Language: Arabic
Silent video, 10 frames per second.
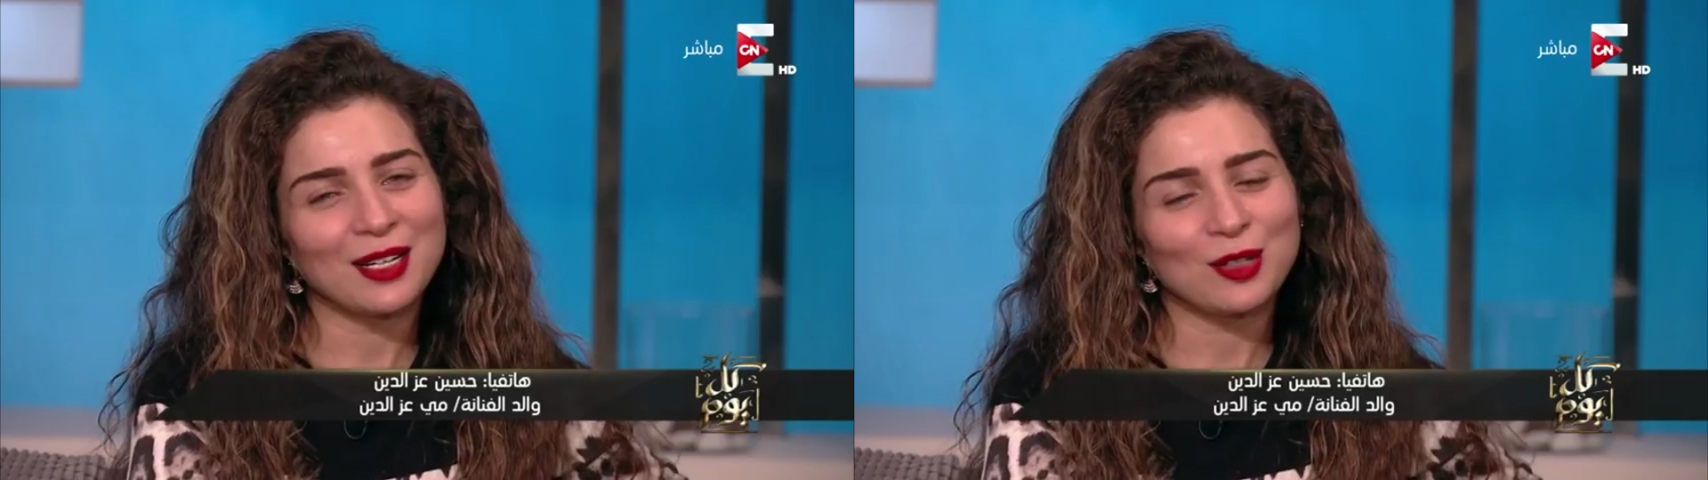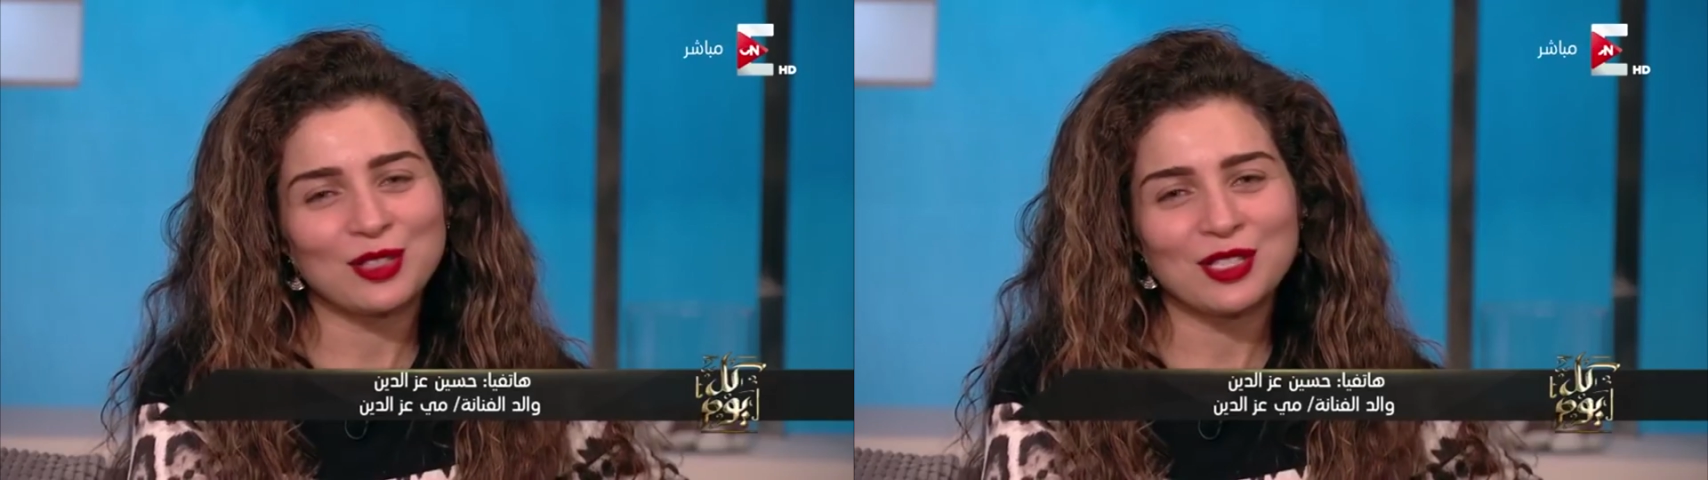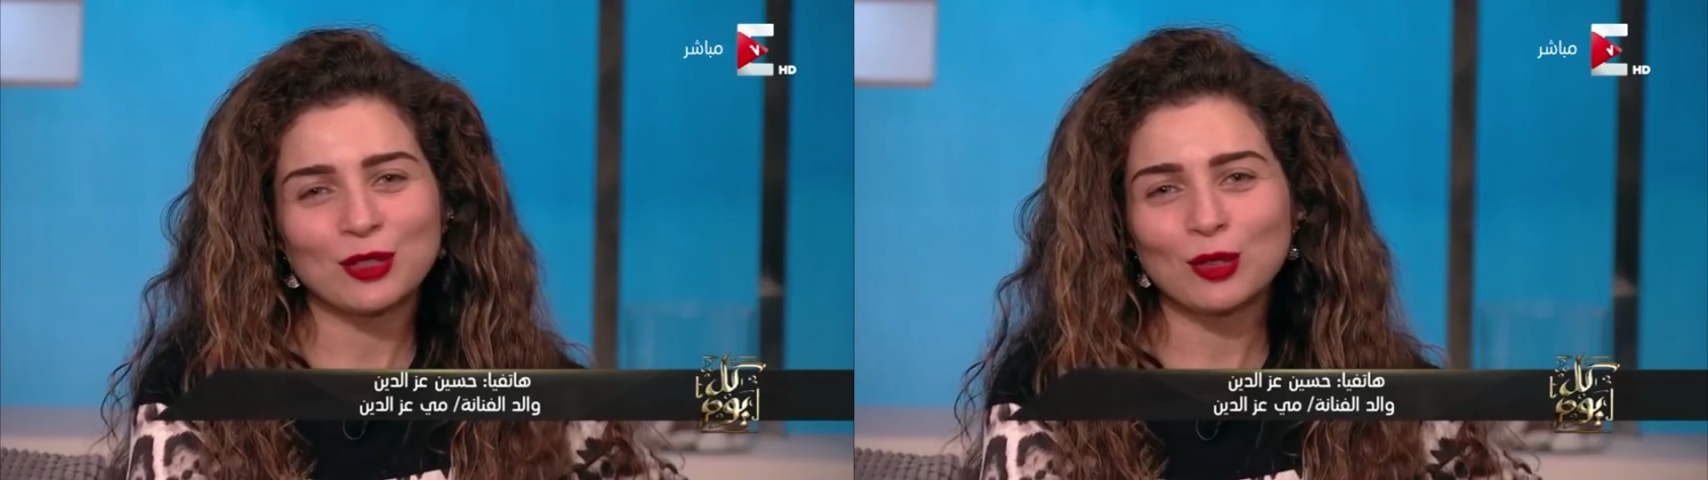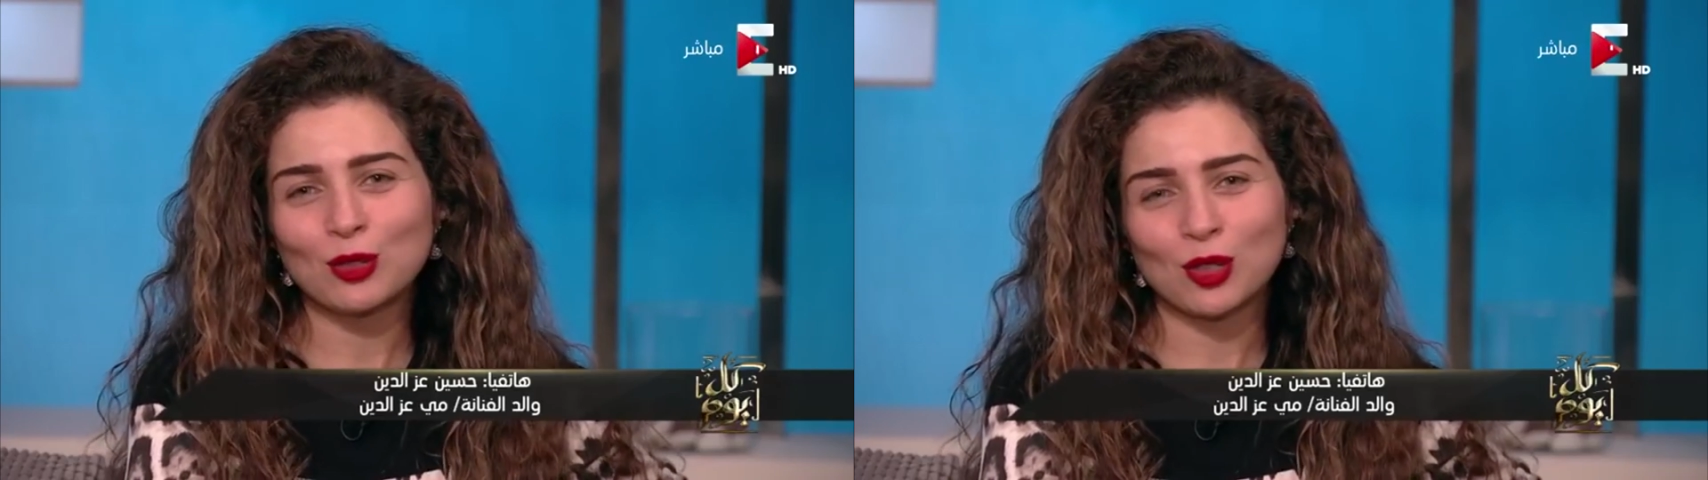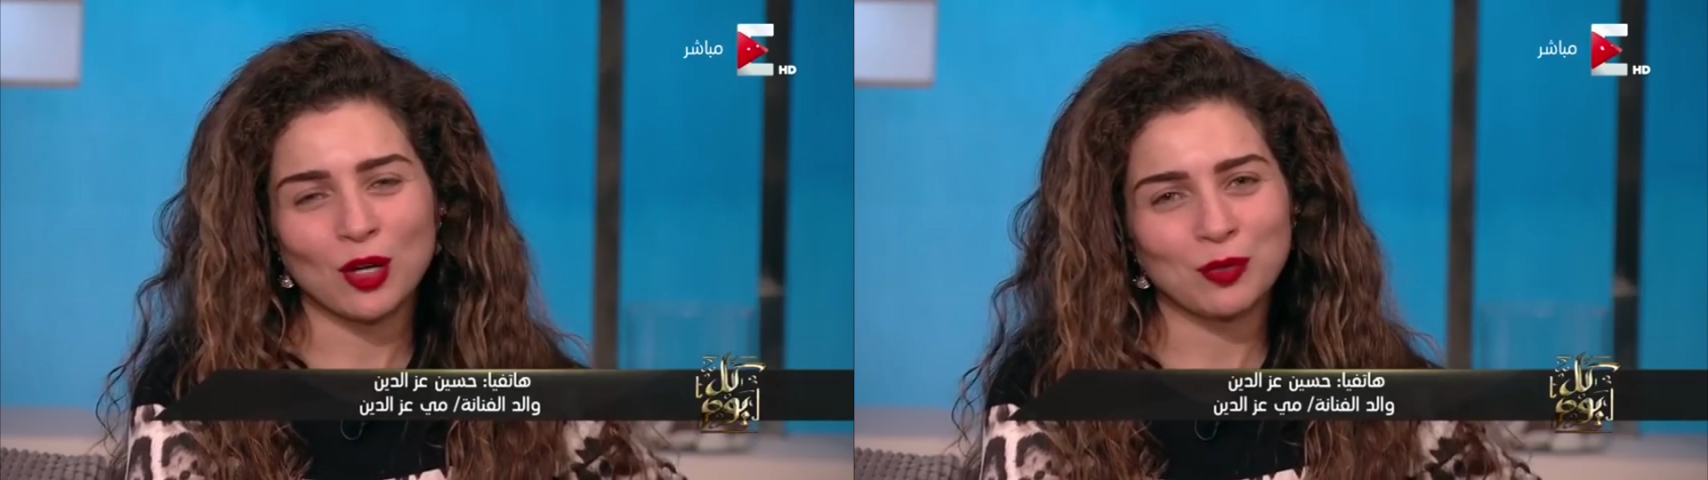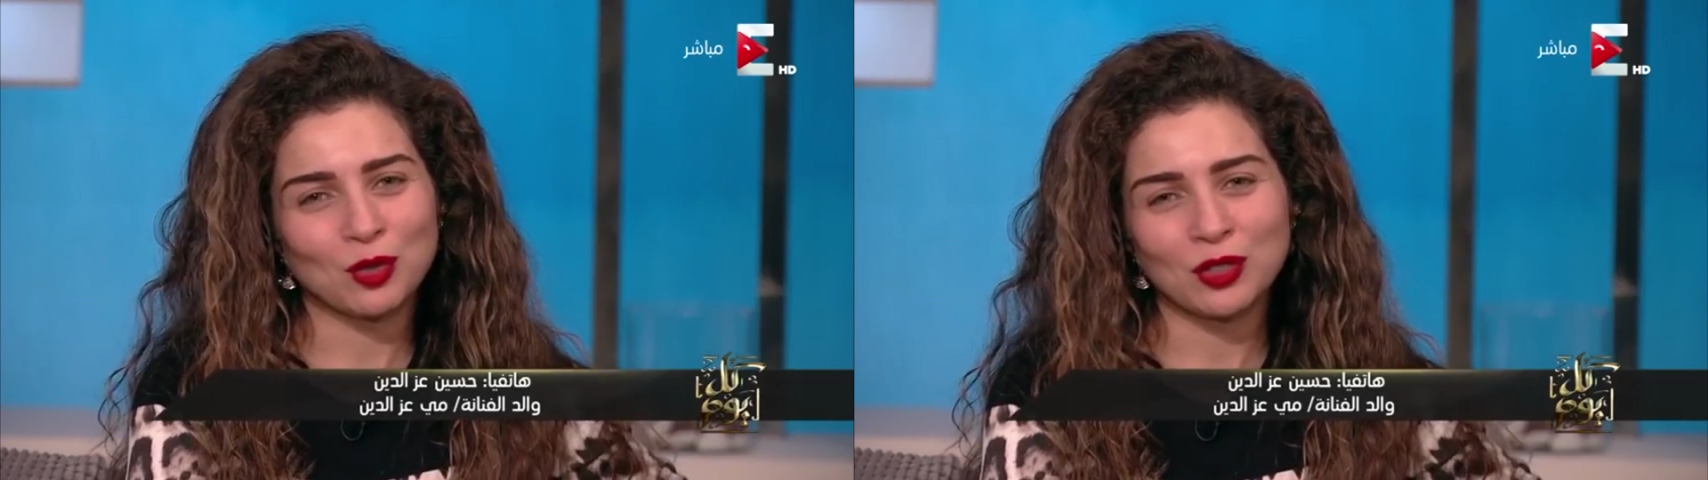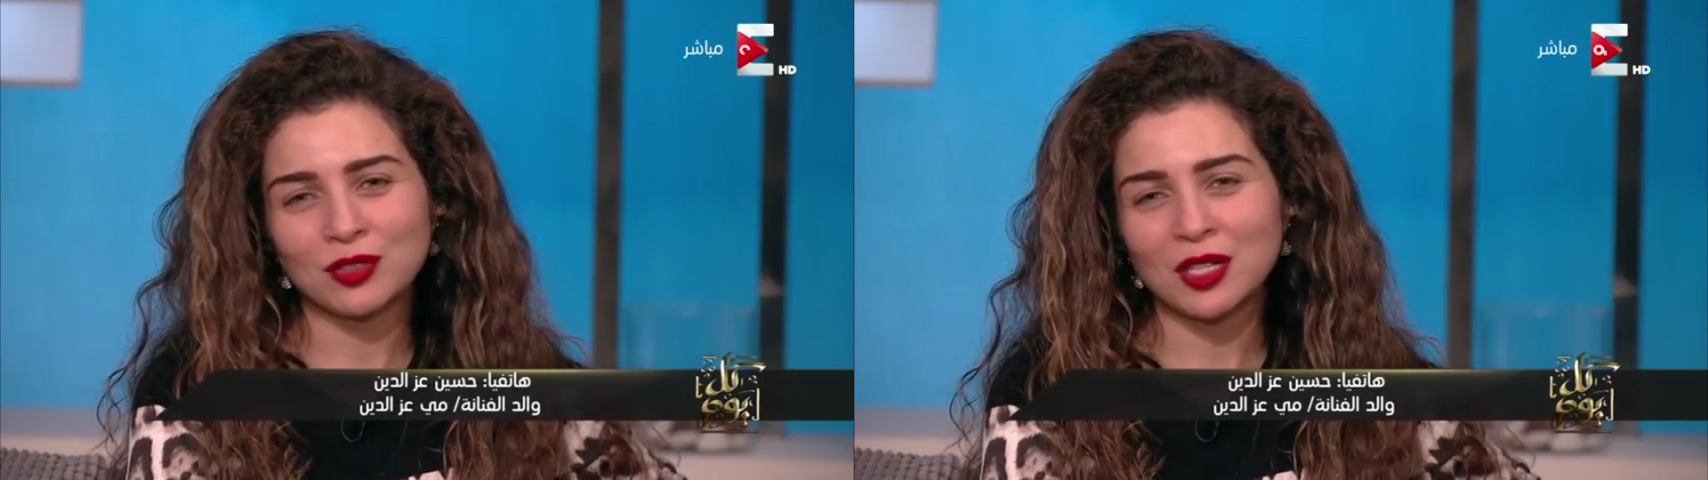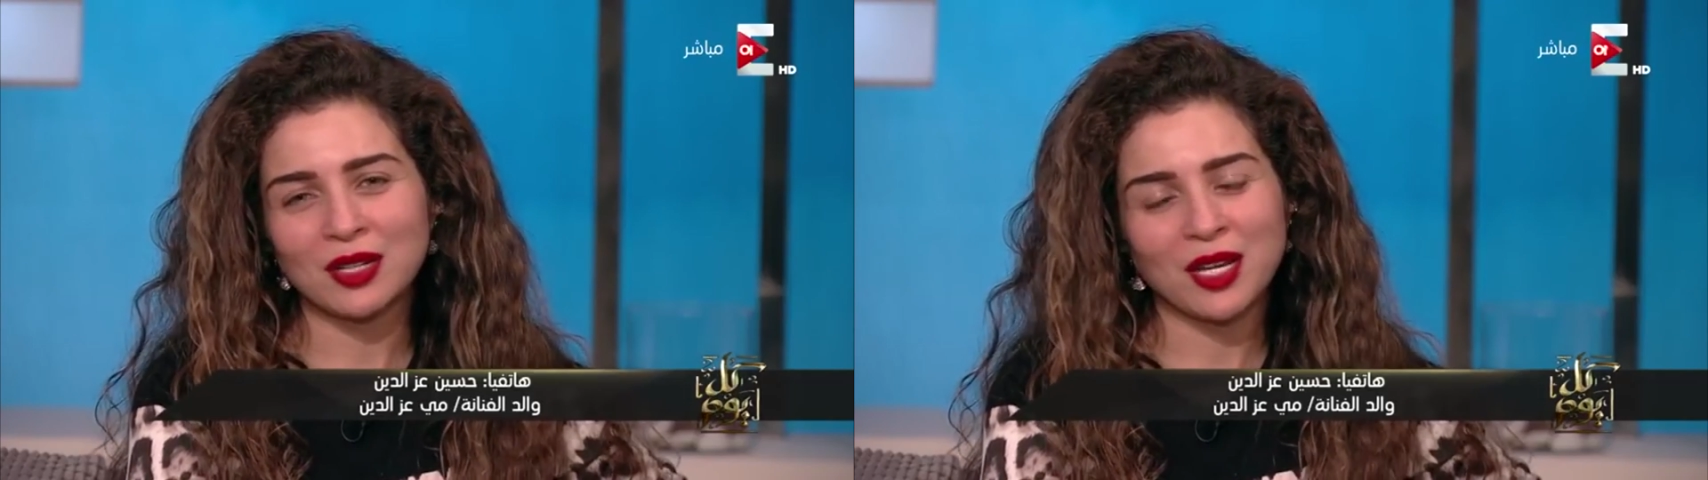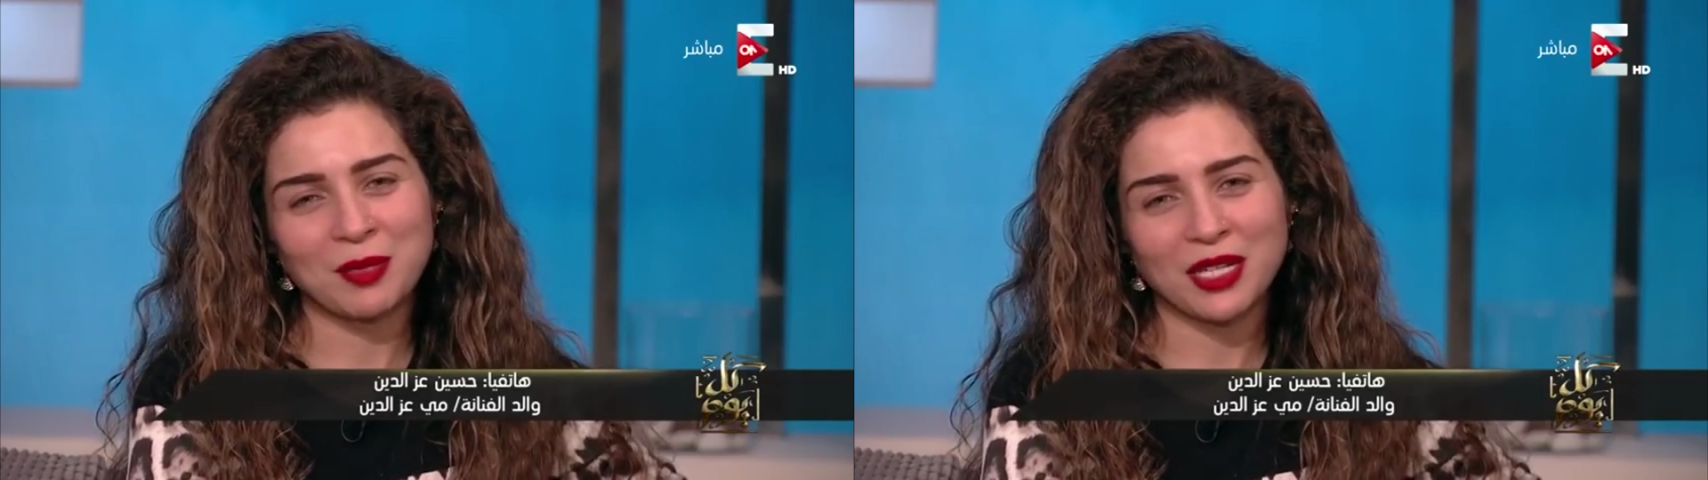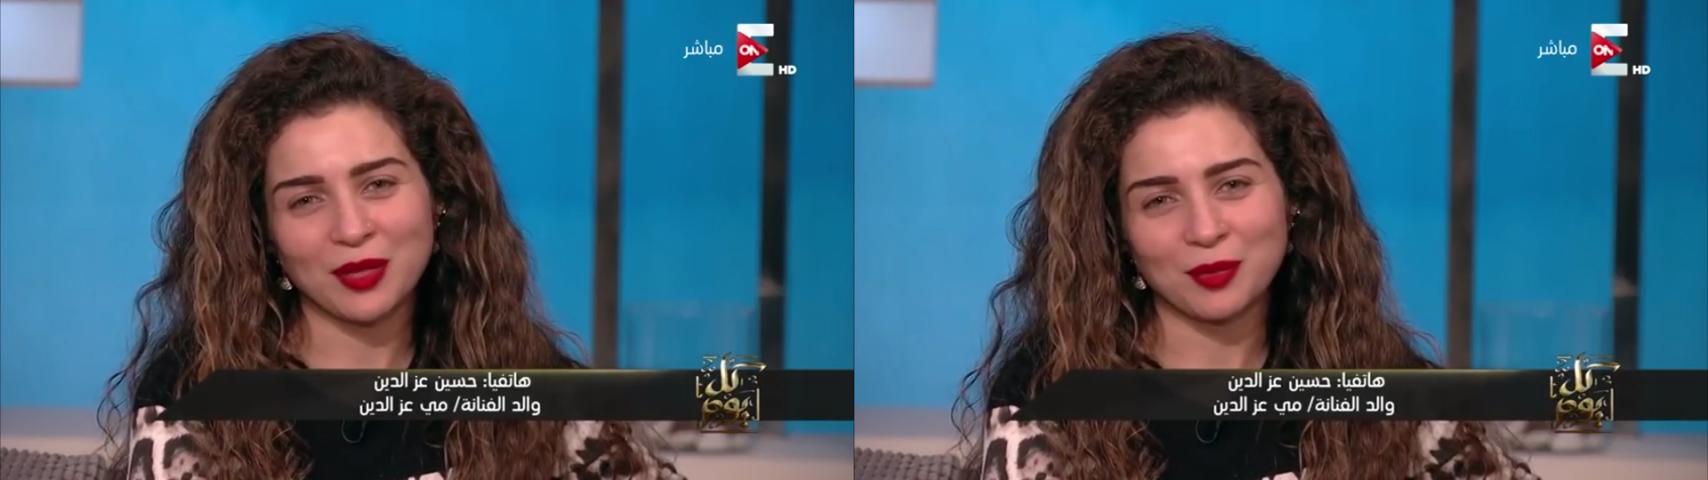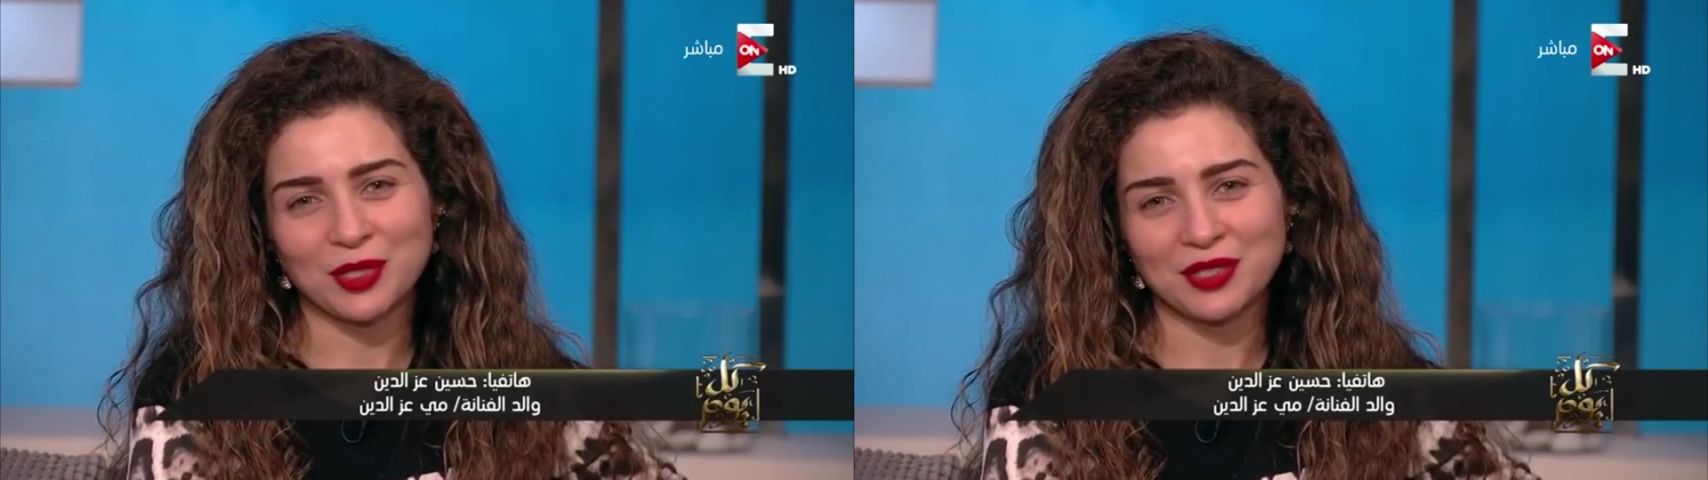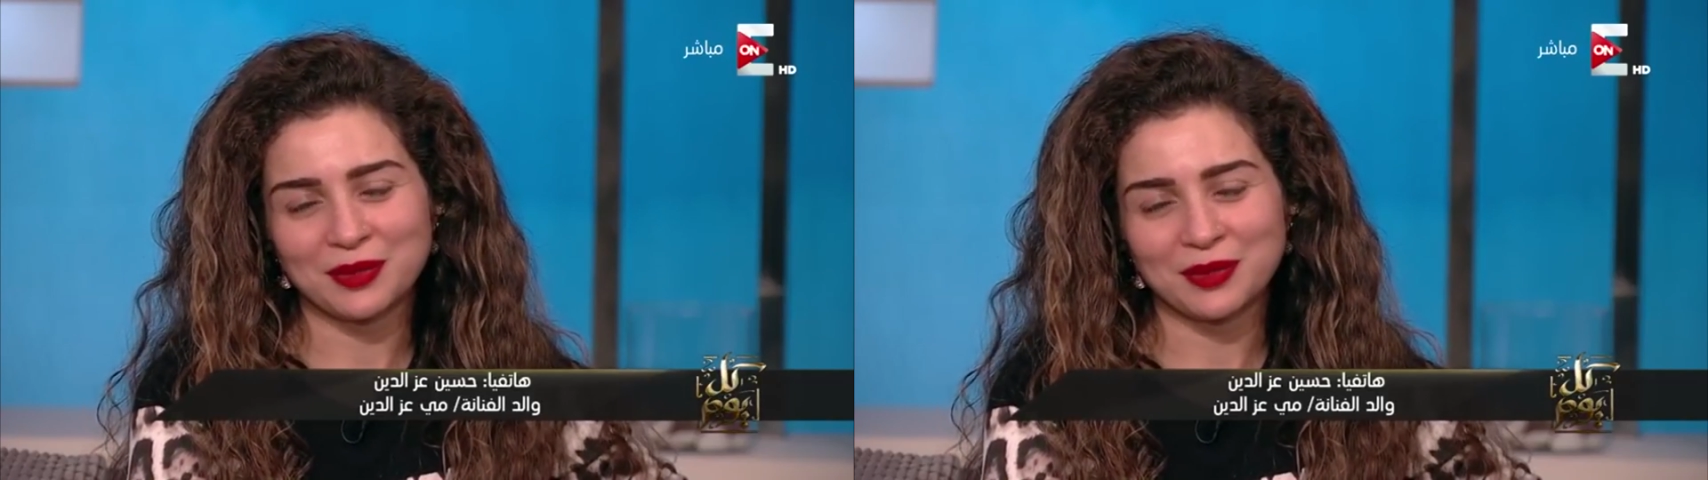ليا ويديك طولة العمر وتفضل دايما جنبي